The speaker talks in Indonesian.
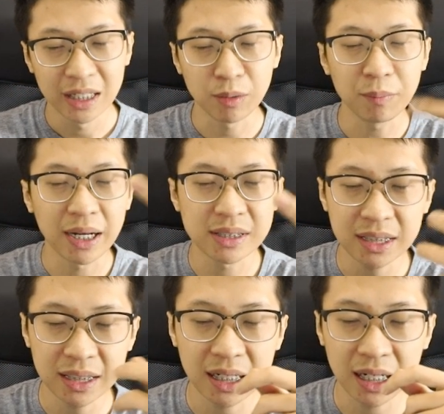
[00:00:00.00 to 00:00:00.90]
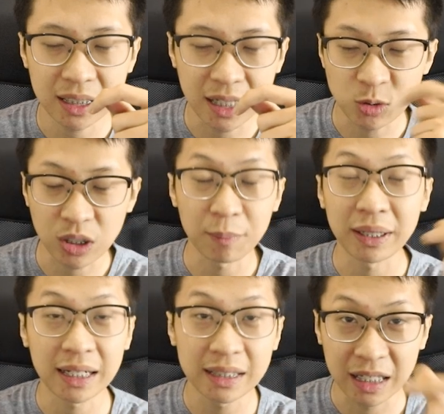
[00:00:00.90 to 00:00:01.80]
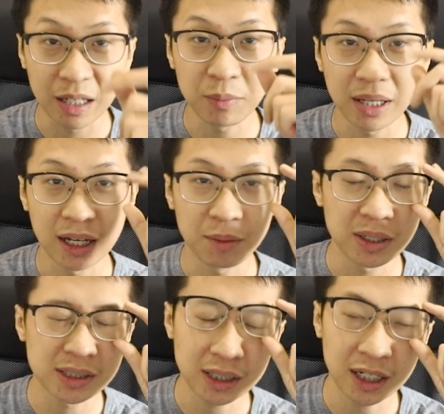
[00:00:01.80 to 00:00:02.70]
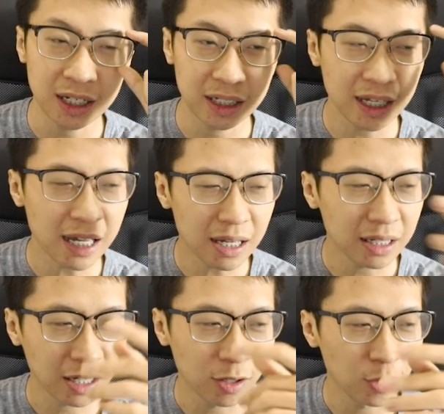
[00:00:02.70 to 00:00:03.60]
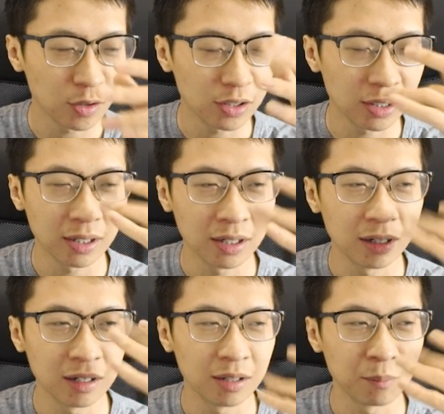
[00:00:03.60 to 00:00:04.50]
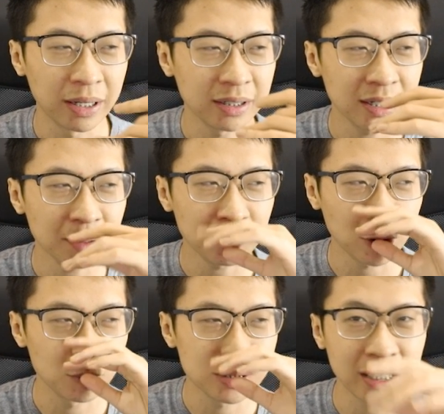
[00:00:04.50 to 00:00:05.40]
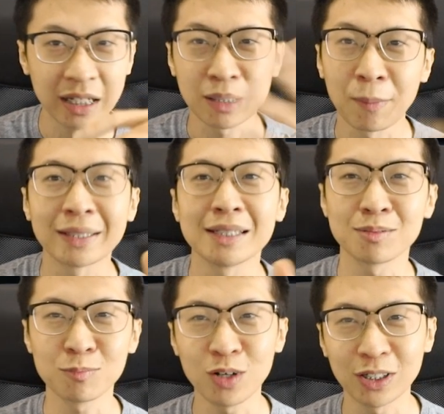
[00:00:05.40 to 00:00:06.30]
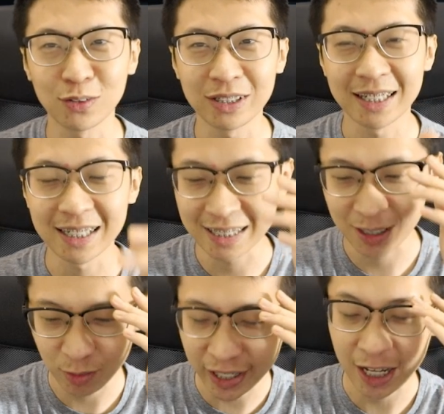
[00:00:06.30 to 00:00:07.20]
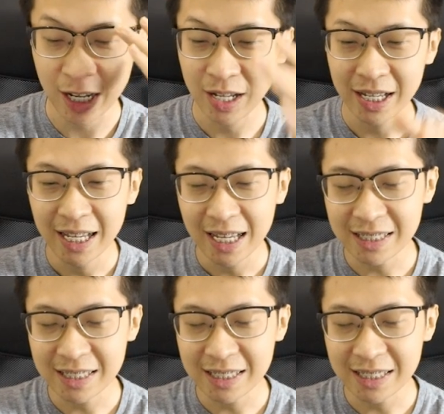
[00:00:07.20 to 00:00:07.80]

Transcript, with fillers: Tapi Bang Aji nggak suka main late game ya. Biasanya ya kalau uh, mainnya kalau bisa ya kita matiin semua gitu loh di early game. Oke. Okay.